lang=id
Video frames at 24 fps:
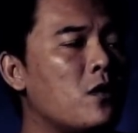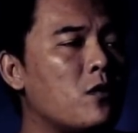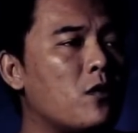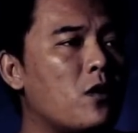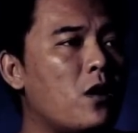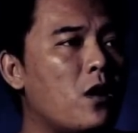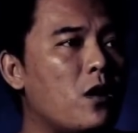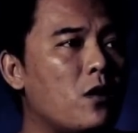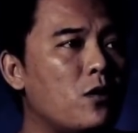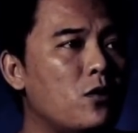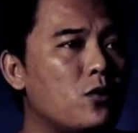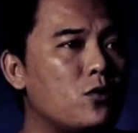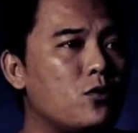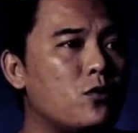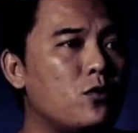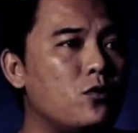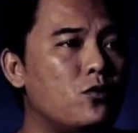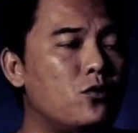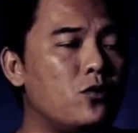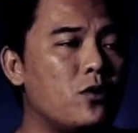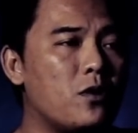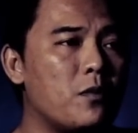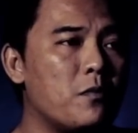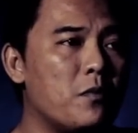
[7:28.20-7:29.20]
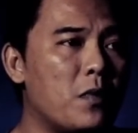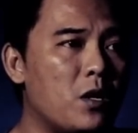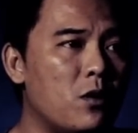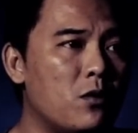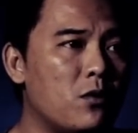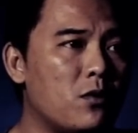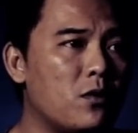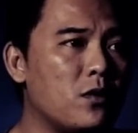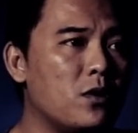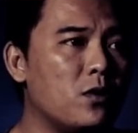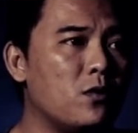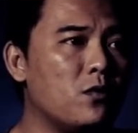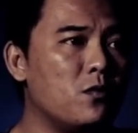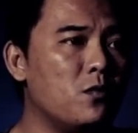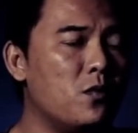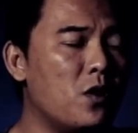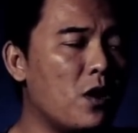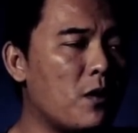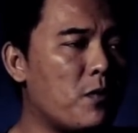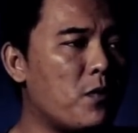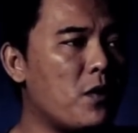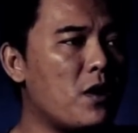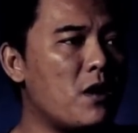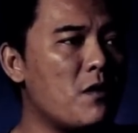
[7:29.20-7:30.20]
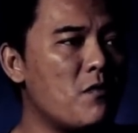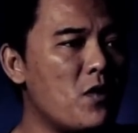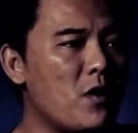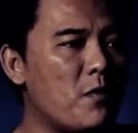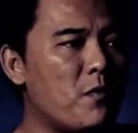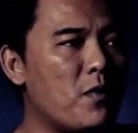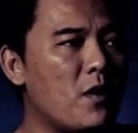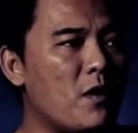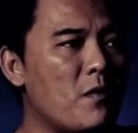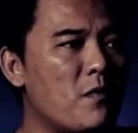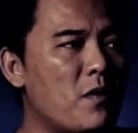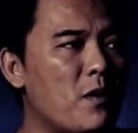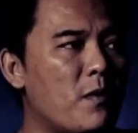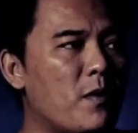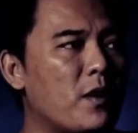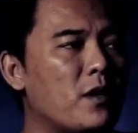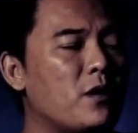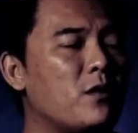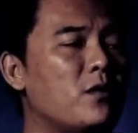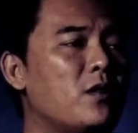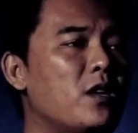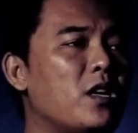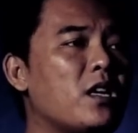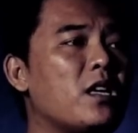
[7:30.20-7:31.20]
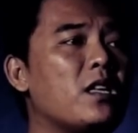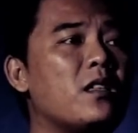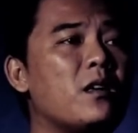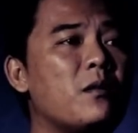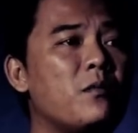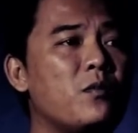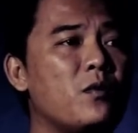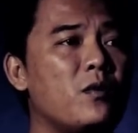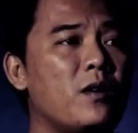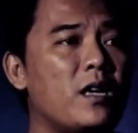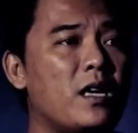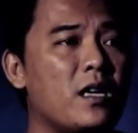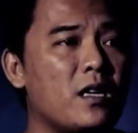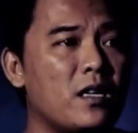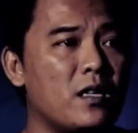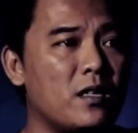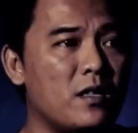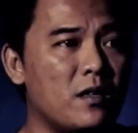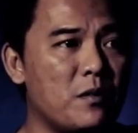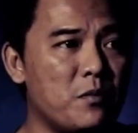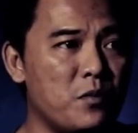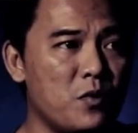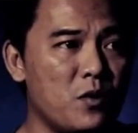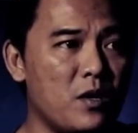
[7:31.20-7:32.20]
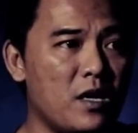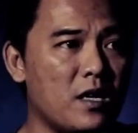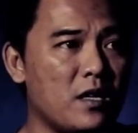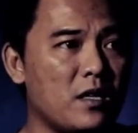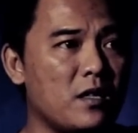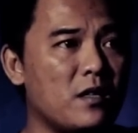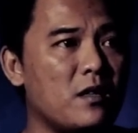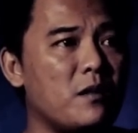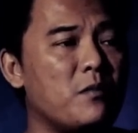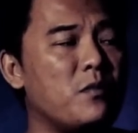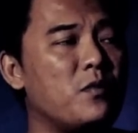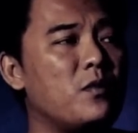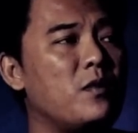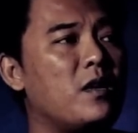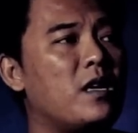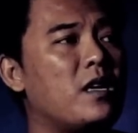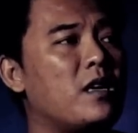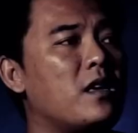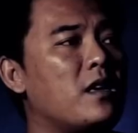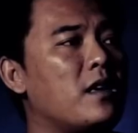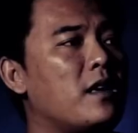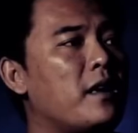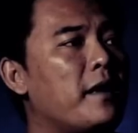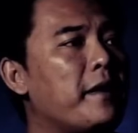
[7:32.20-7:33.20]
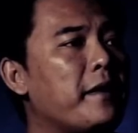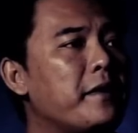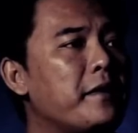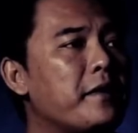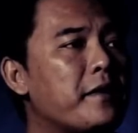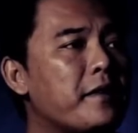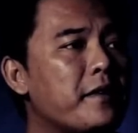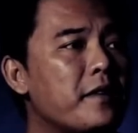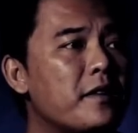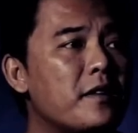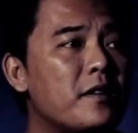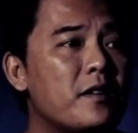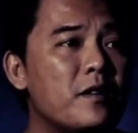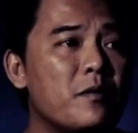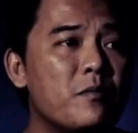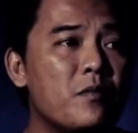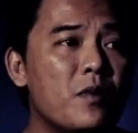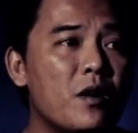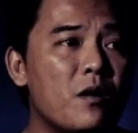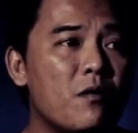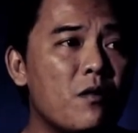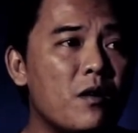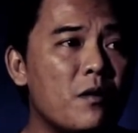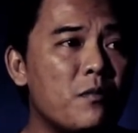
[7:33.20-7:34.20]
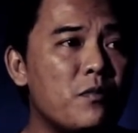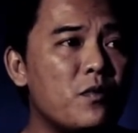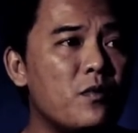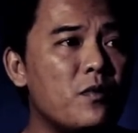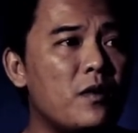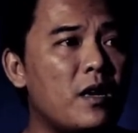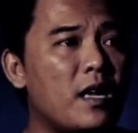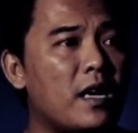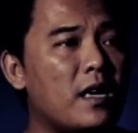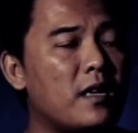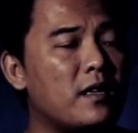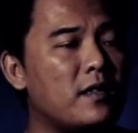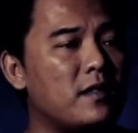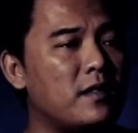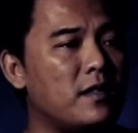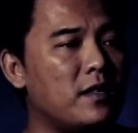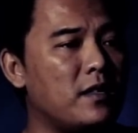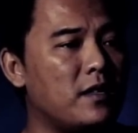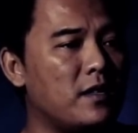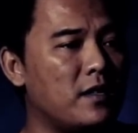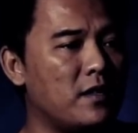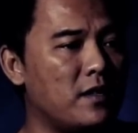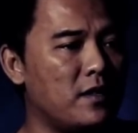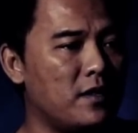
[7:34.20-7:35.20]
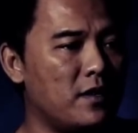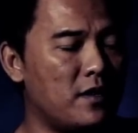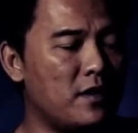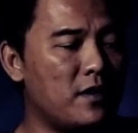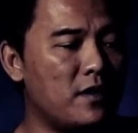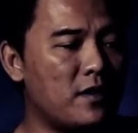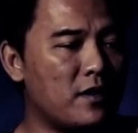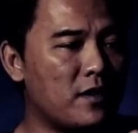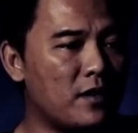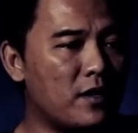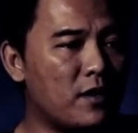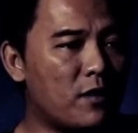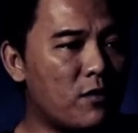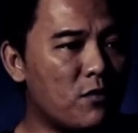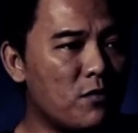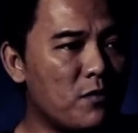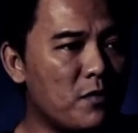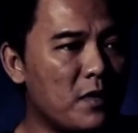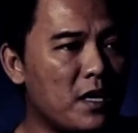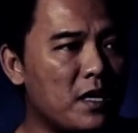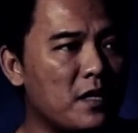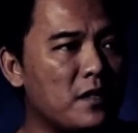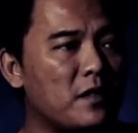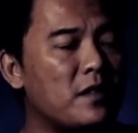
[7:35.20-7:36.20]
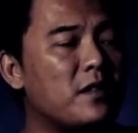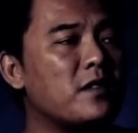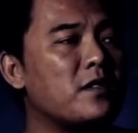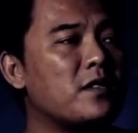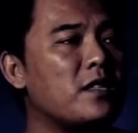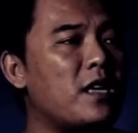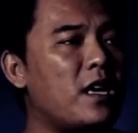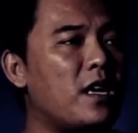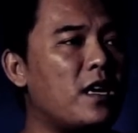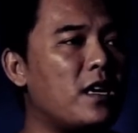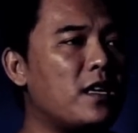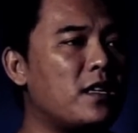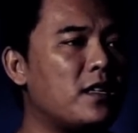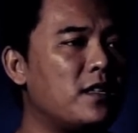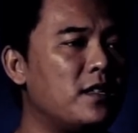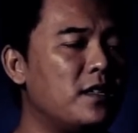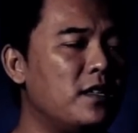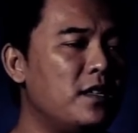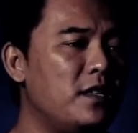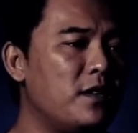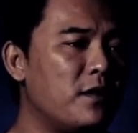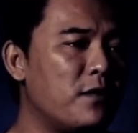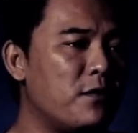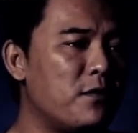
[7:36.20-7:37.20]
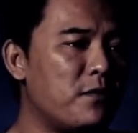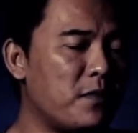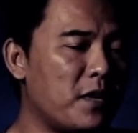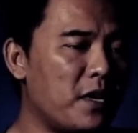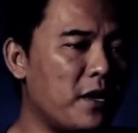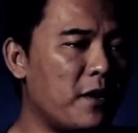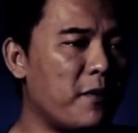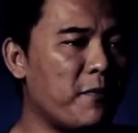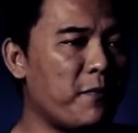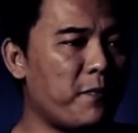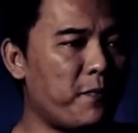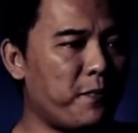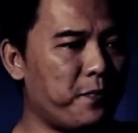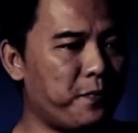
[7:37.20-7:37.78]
nangis kujur meluk gitu bapak bapak bapak ya udah kita pulang kita pulang kita pulang akhirnya dibawa pulang e, ke rumahnya saat di rumah